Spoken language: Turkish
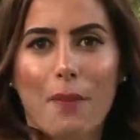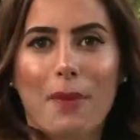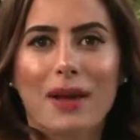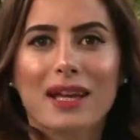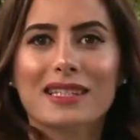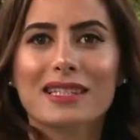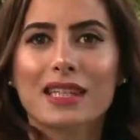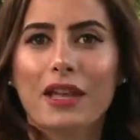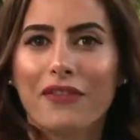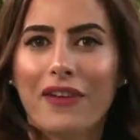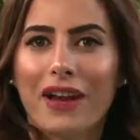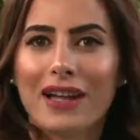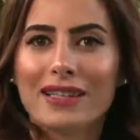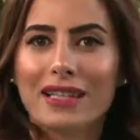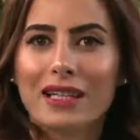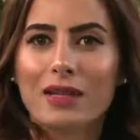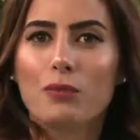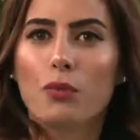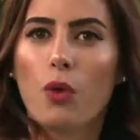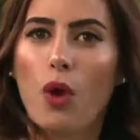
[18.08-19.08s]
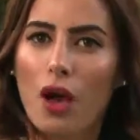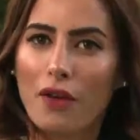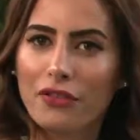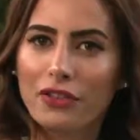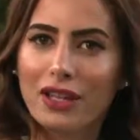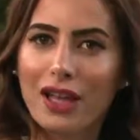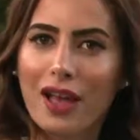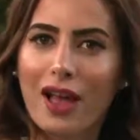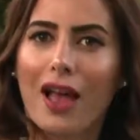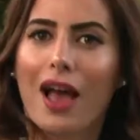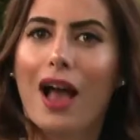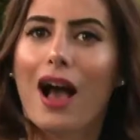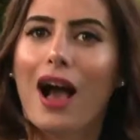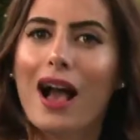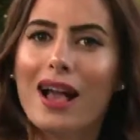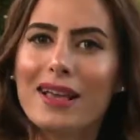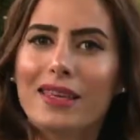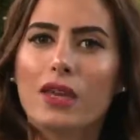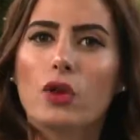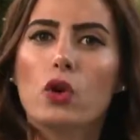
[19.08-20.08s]
Bakın Seferat Hanım bu haftada
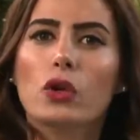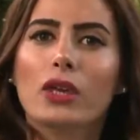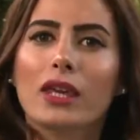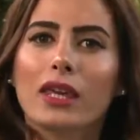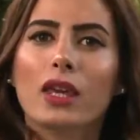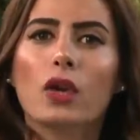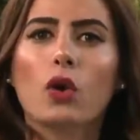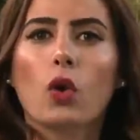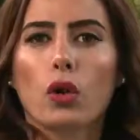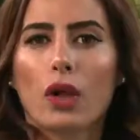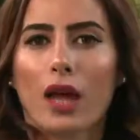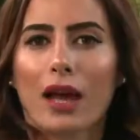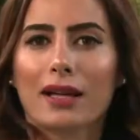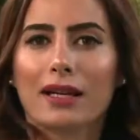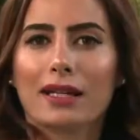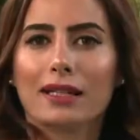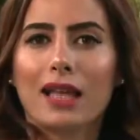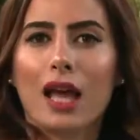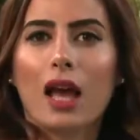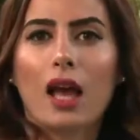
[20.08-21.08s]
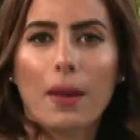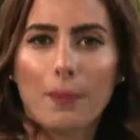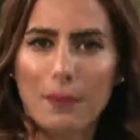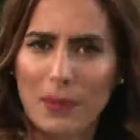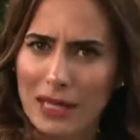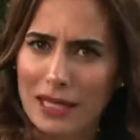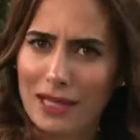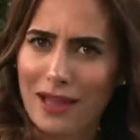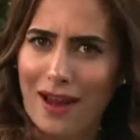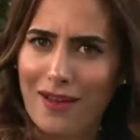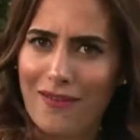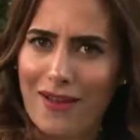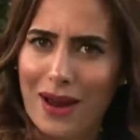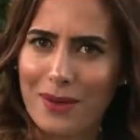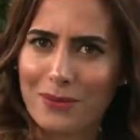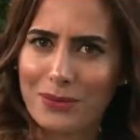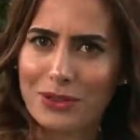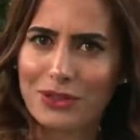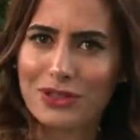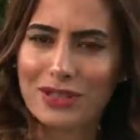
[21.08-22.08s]
hangi hukuki konu hakkında bilgiler
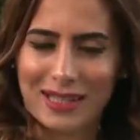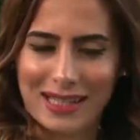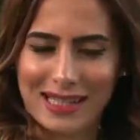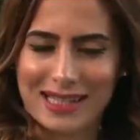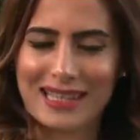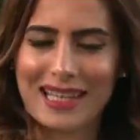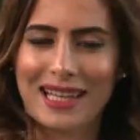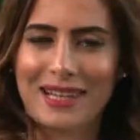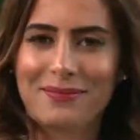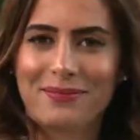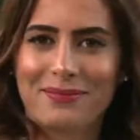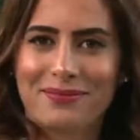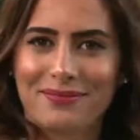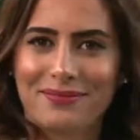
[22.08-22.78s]
vermiş? İzleyelim.